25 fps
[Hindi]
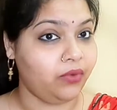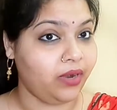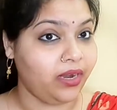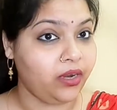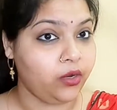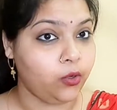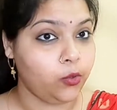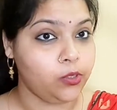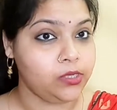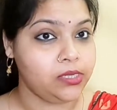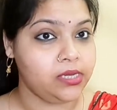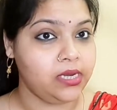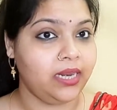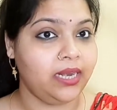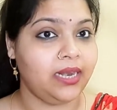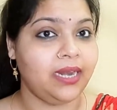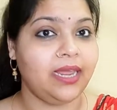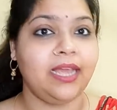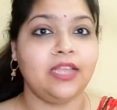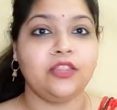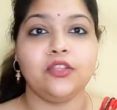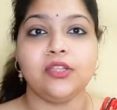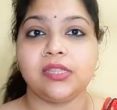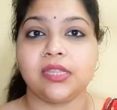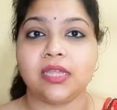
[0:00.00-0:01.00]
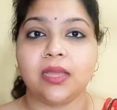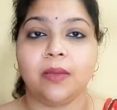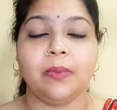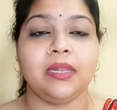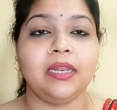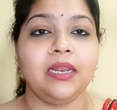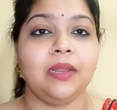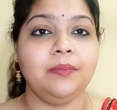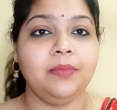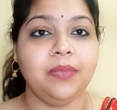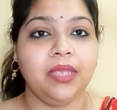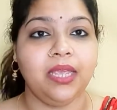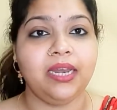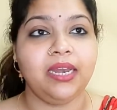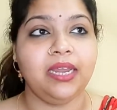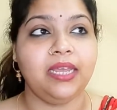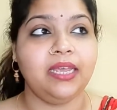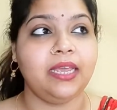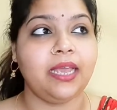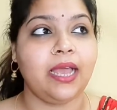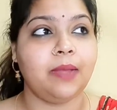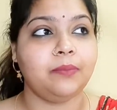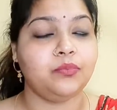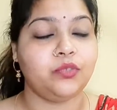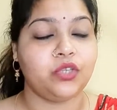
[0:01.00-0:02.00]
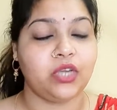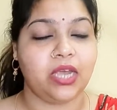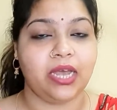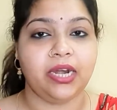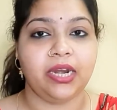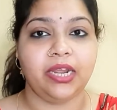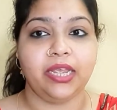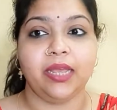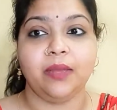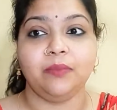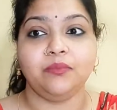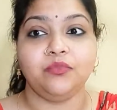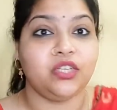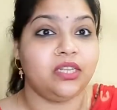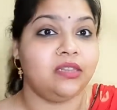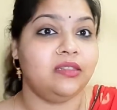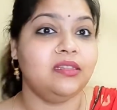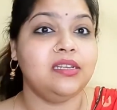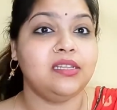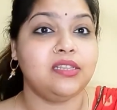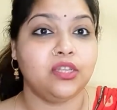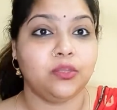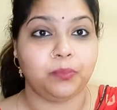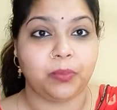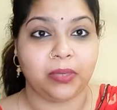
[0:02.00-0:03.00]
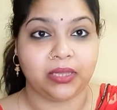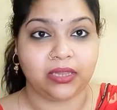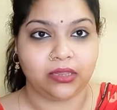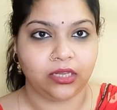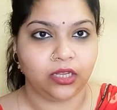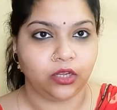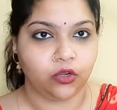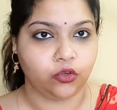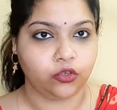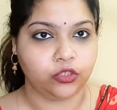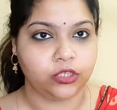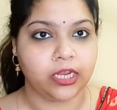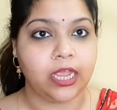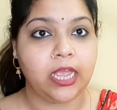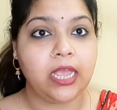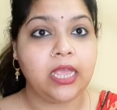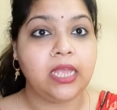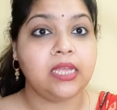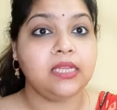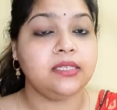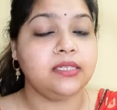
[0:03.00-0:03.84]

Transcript: वन डोज लेना है तो इसका मतलब ये नहीं कि आप चाह रहे हैं कि हम जल्दी से पतले हो जाएं